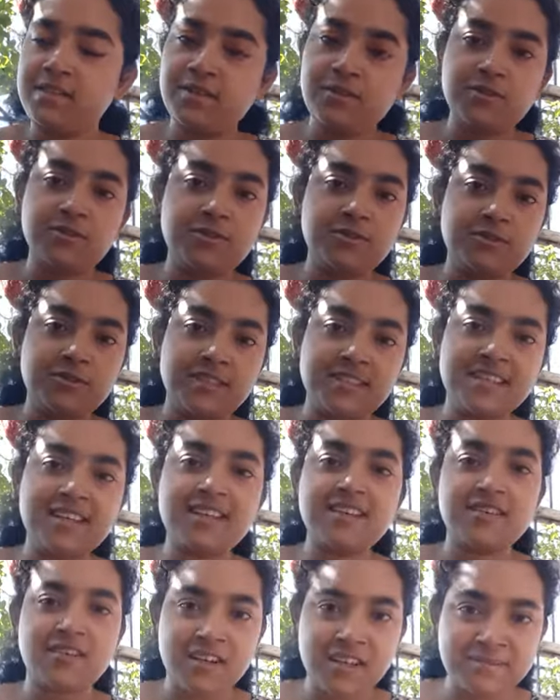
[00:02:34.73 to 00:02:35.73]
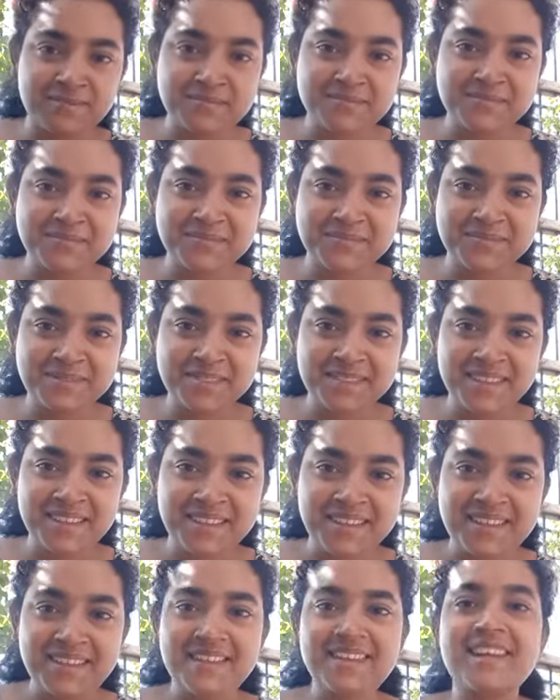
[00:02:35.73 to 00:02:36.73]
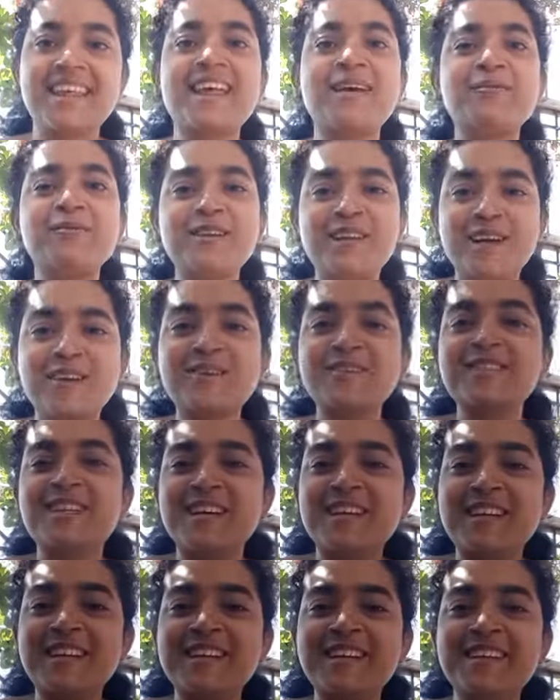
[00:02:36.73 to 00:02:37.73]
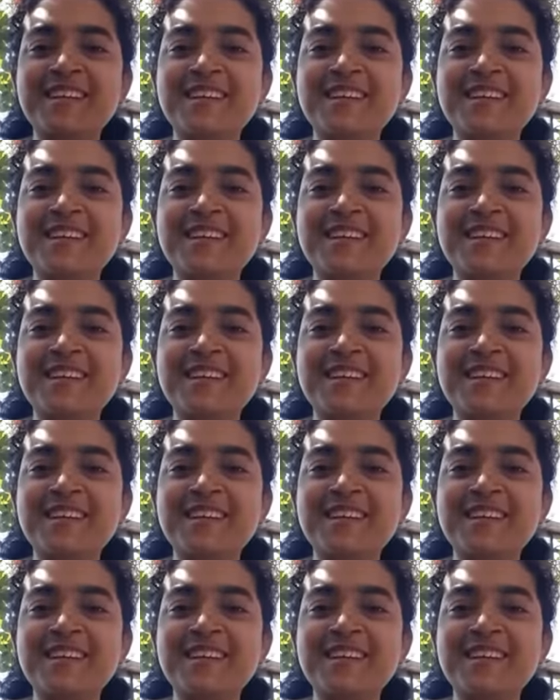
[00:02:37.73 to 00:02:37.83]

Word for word: ছিল আজকের কলম কেমন লাগলো জানান